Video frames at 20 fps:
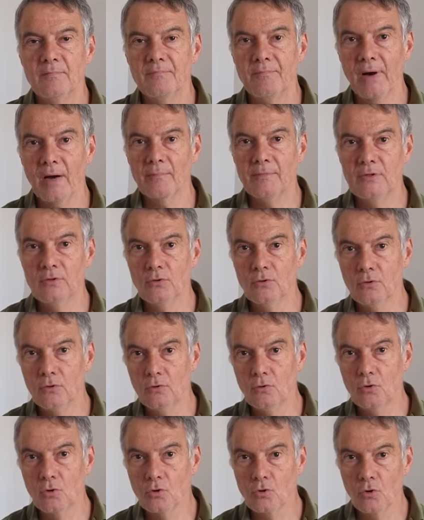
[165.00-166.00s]
Parmi eux,
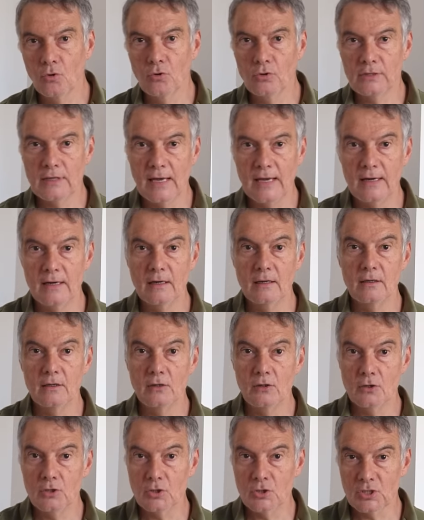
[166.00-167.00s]
le colonel
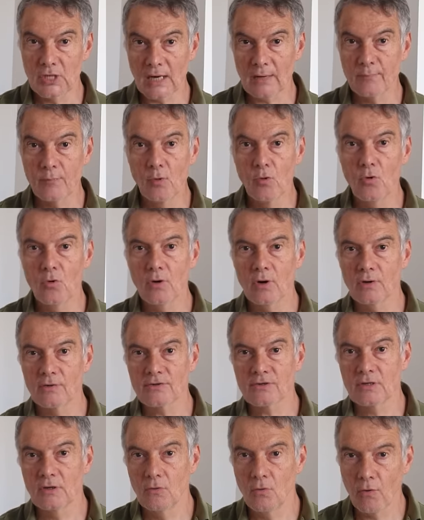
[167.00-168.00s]
Jacques Beau,
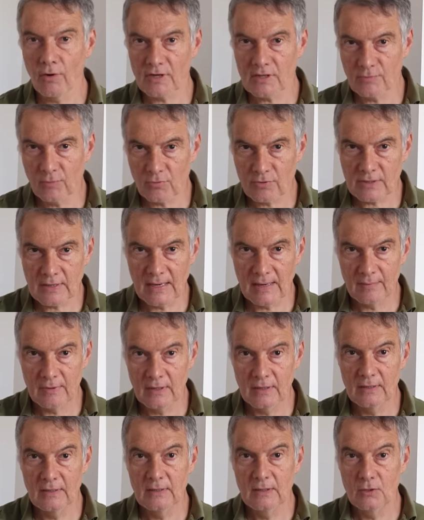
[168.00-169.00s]
ancien haut
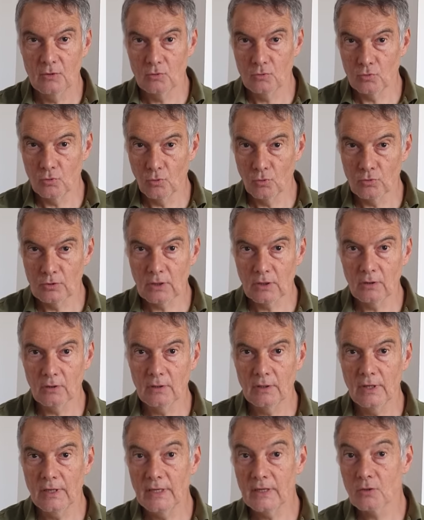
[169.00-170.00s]
responsable de
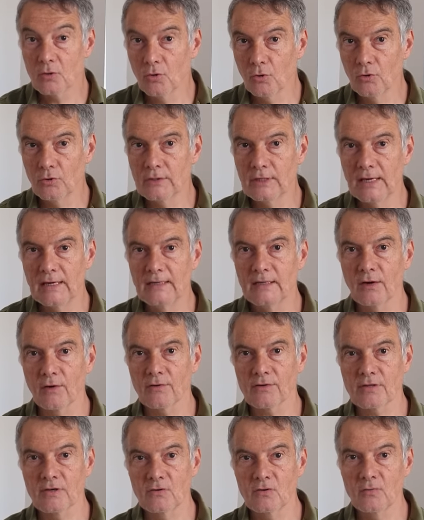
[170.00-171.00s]
l'OTAN et colonel des
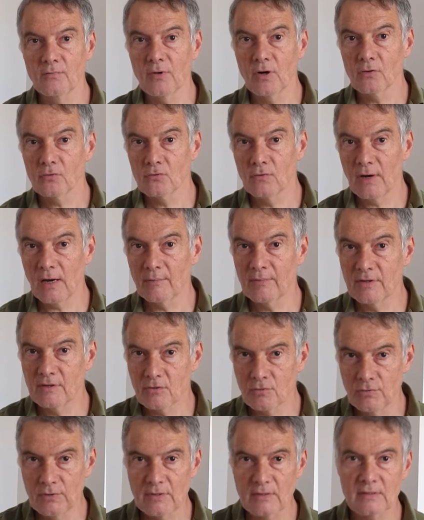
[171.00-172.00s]
renseignements de l'armée
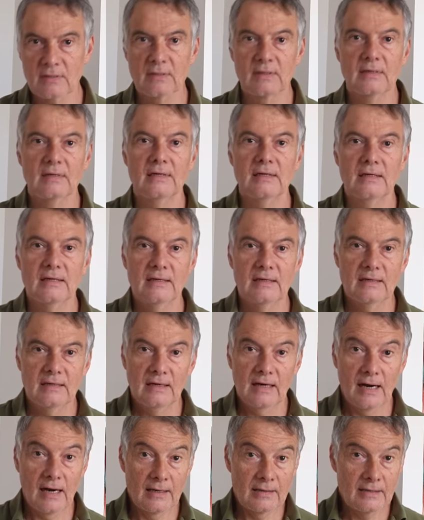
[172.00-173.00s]
suisse,
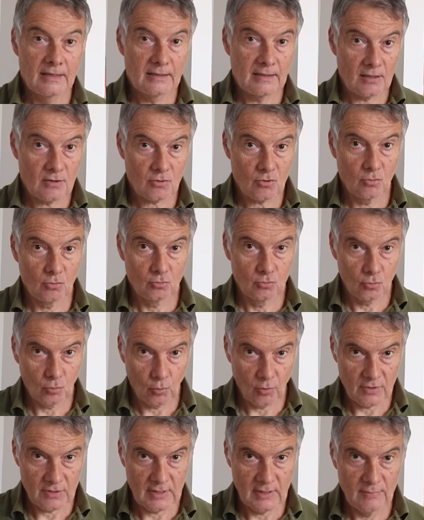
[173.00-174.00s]
année à son
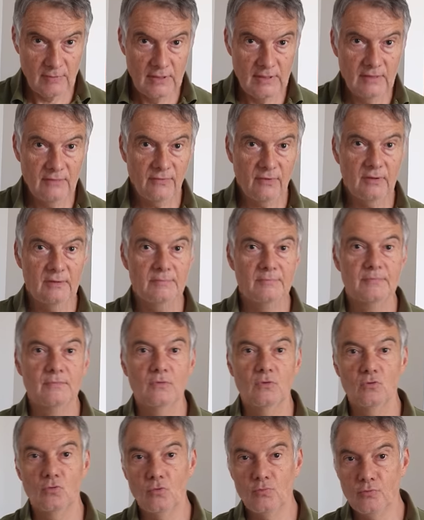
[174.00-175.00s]
troisième livre
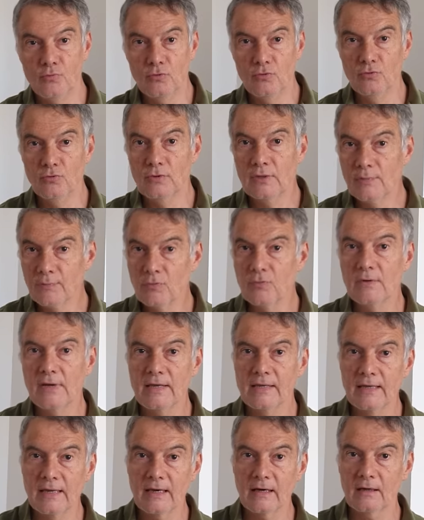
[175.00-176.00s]
depuis le début de la
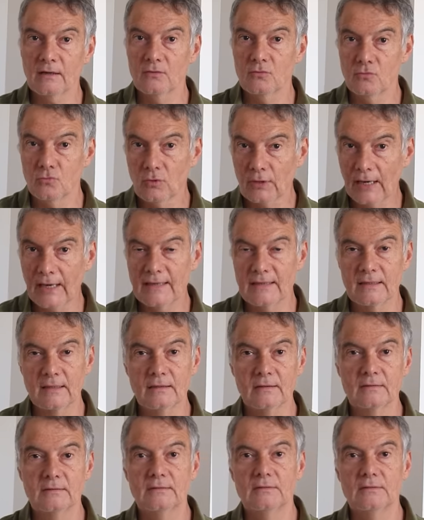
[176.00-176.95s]
guerre d'Ukraine.